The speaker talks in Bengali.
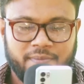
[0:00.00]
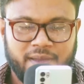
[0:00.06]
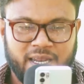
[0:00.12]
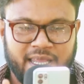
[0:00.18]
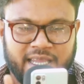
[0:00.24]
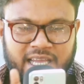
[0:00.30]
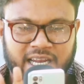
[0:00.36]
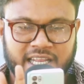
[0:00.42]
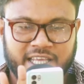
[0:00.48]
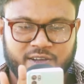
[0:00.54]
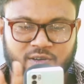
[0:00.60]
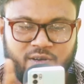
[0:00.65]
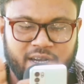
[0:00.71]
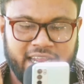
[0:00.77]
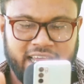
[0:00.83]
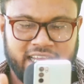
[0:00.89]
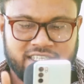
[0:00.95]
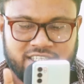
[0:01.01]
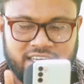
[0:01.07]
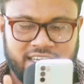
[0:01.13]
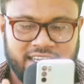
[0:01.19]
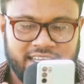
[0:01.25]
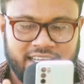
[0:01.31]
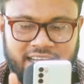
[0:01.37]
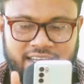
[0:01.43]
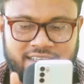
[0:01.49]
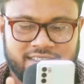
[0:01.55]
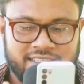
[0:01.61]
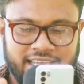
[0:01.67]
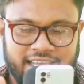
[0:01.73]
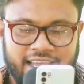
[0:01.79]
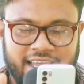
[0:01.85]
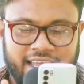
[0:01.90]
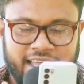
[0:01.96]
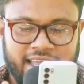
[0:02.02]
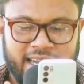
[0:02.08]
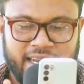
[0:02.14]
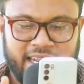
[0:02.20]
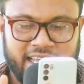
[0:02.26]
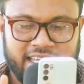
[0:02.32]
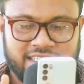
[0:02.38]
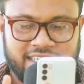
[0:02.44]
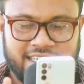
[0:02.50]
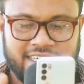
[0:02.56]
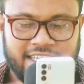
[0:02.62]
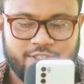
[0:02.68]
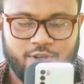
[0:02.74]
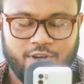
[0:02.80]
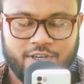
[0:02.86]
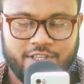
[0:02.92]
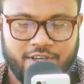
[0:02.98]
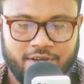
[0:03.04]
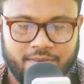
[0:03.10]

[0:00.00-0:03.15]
দিবেন এখানে দেখুন নেক্সট লিখা আছে নেক্সটে টাচ করতে